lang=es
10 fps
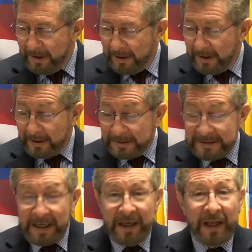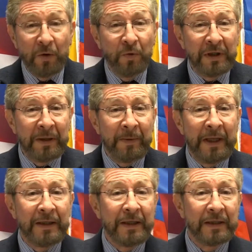eh, si hay algún
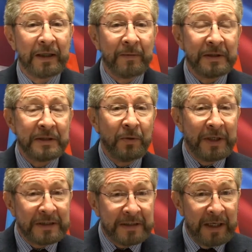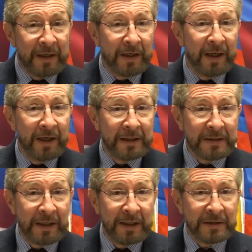nivel de intervención externa en
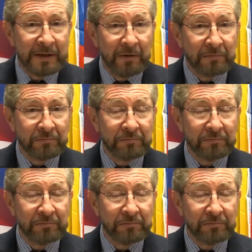esta elección,